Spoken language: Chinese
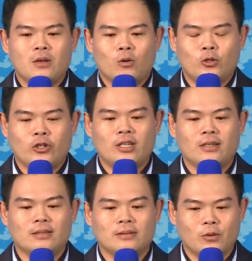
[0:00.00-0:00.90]
我觉
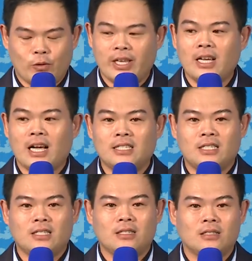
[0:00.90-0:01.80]
得我应该
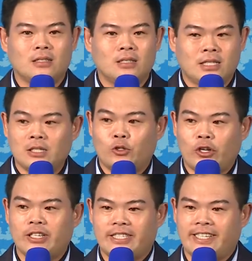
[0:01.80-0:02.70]
是正
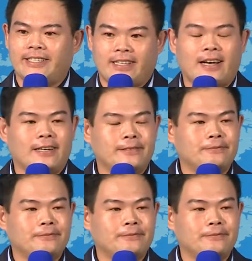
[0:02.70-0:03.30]
确解答，